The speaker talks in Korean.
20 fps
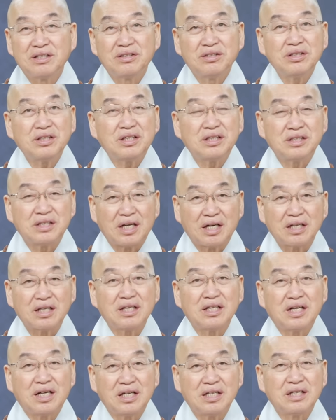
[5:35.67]
그러니까
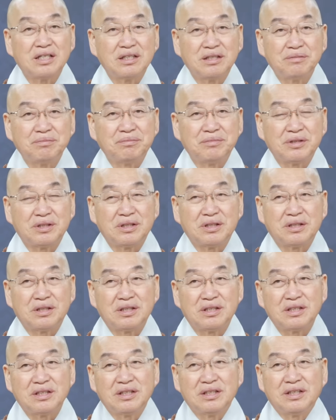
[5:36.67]
자기가 이거는
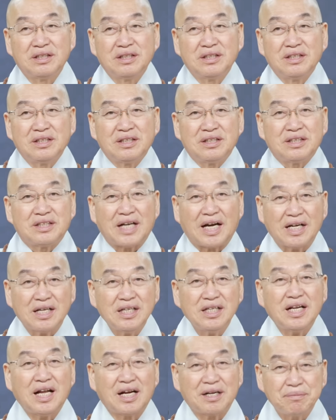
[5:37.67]
뭐,
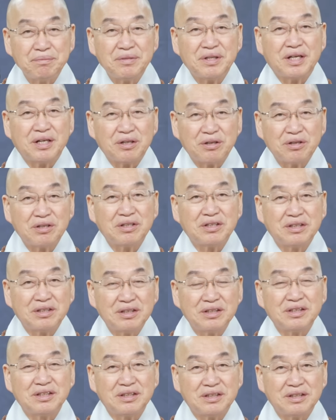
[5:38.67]
자기
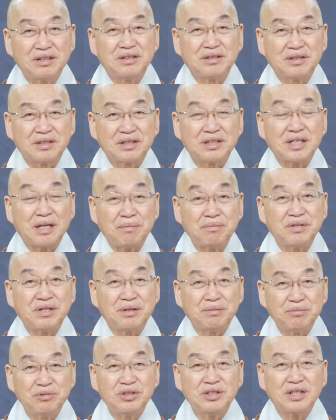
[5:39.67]
나름대로는 그
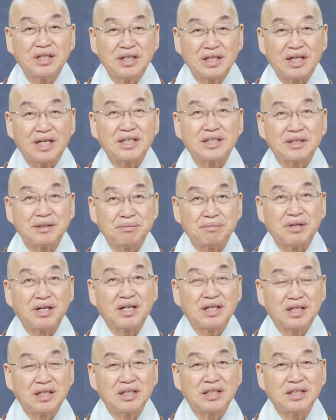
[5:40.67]
사람들이 문제인 것
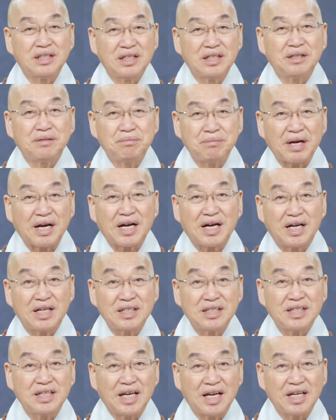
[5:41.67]
같지만은 이런 몇
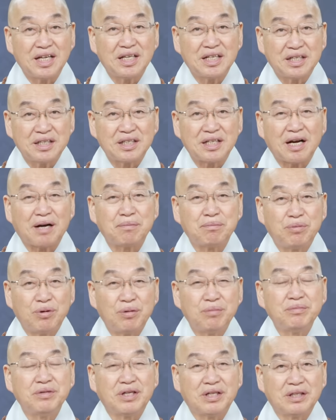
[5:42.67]
가지 얘기를 딱
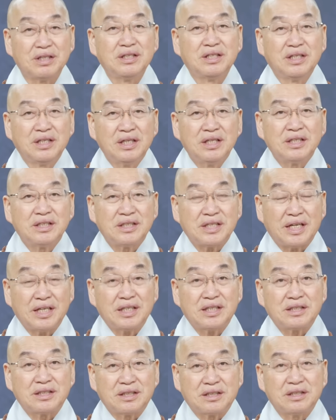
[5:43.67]
보면
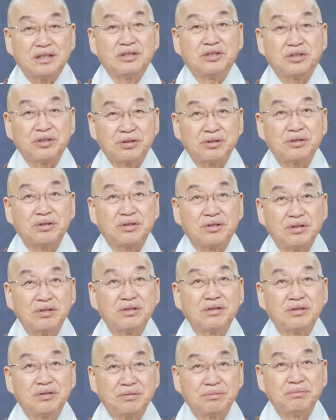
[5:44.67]
자기가
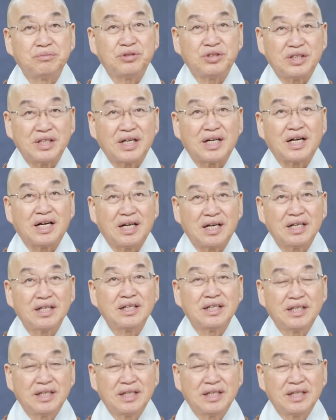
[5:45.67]
정신적으로 문제가